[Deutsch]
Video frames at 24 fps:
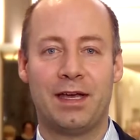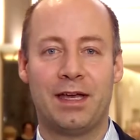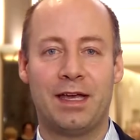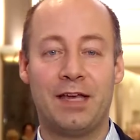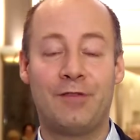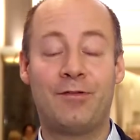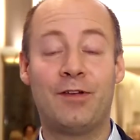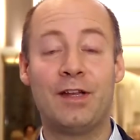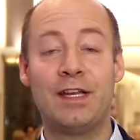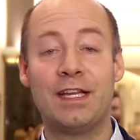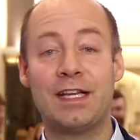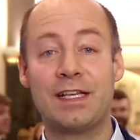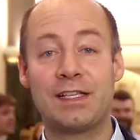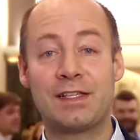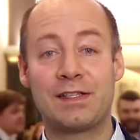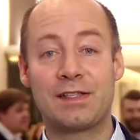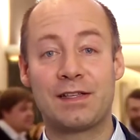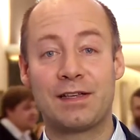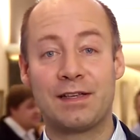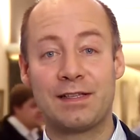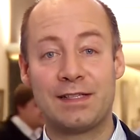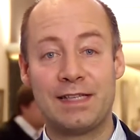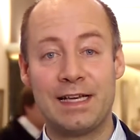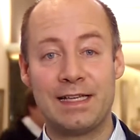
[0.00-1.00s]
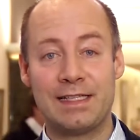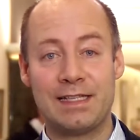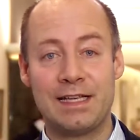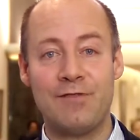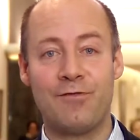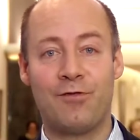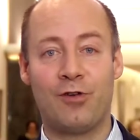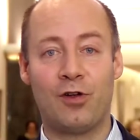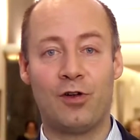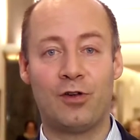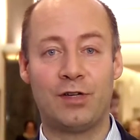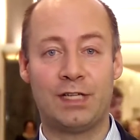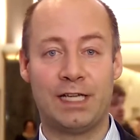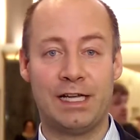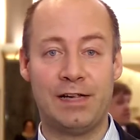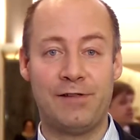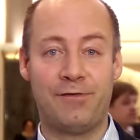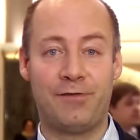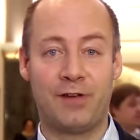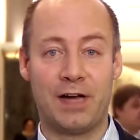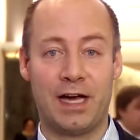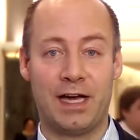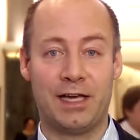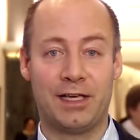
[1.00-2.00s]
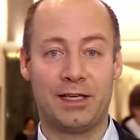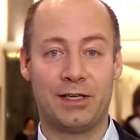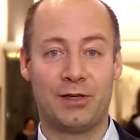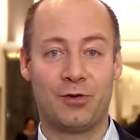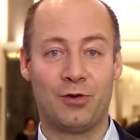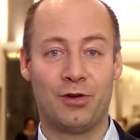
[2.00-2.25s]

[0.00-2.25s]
Ich finde es sehr sinnvoll und hilfreich.